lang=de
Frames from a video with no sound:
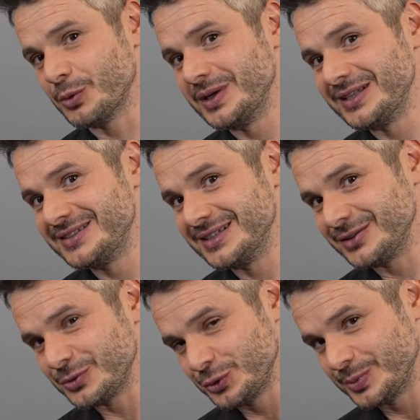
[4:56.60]

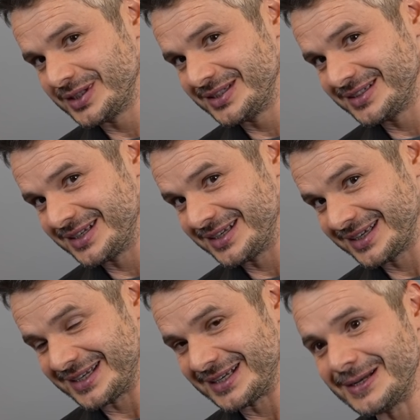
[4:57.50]
mobilisieren über diese
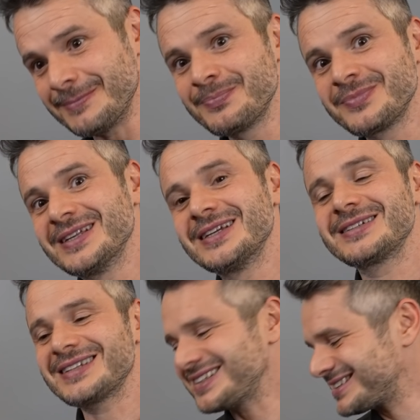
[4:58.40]
Regler,
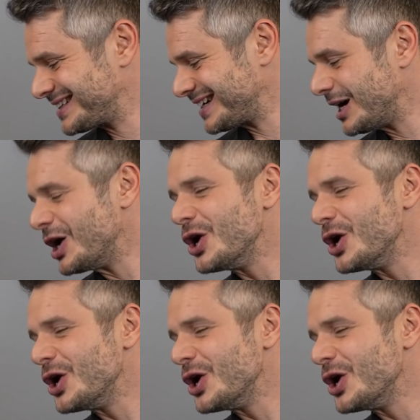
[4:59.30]
dass der